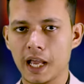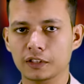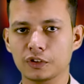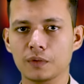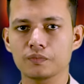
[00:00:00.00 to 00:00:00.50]

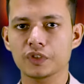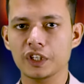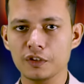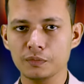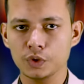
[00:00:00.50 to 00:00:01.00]
একদম
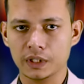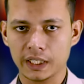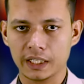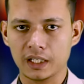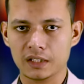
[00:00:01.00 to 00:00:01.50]
তৃণমূল
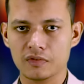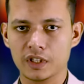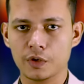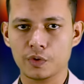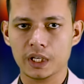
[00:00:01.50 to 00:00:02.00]
থেকে
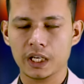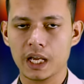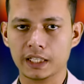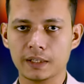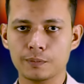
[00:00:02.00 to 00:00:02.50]
রাজনীতি করে
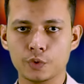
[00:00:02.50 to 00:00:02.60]
একটা